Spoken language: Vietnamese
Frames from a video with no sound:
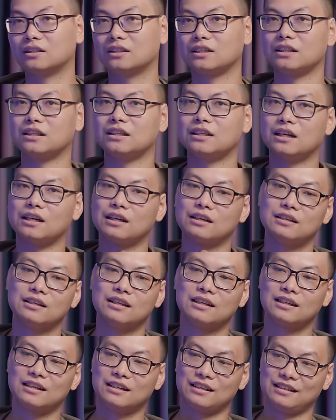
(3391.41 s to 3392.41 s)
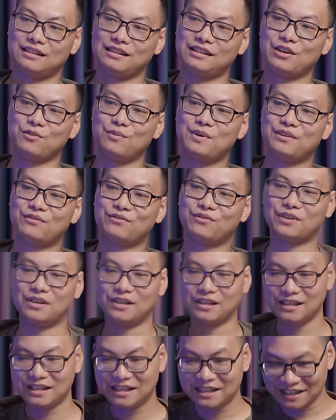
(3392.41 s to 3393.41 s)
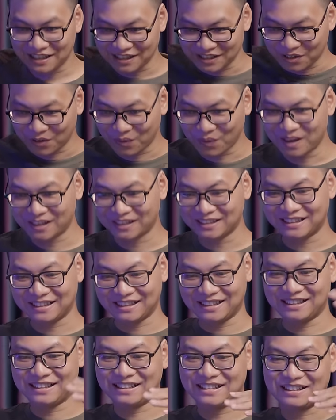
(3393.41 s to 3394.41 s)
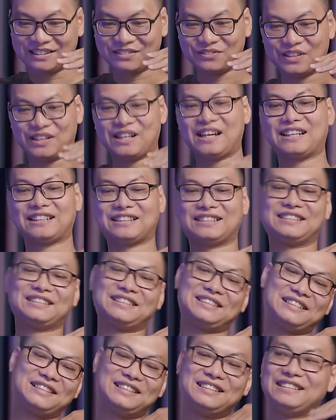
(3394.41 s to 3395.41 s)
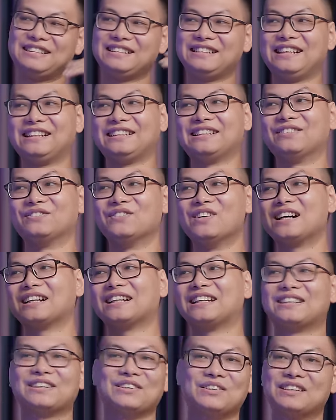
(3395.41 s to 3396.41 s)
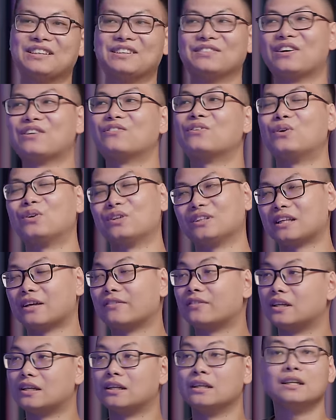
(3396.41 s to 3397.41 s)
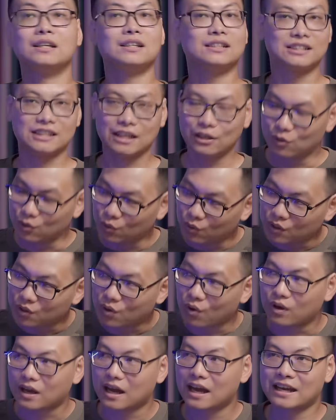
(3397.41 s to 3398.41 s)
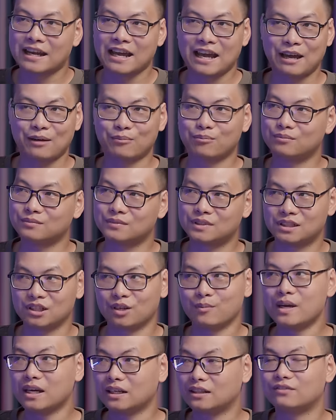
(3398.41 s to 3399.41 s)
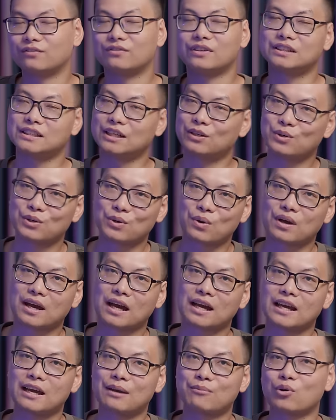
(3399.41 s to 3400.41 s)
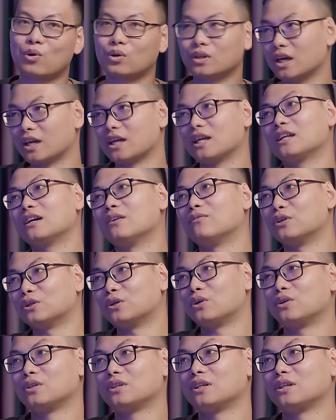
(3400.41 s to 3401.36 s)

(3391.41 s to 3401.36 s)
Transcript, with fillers: Thì à, nếu mà với lời khuyên thì Việt Anh cứ đi từng bước đi, còn đừng phải vội, tại vì sẽ luôn luôn có cái em chưa biết và sẽ luôn có cái em có thể kết hợp vào thôi.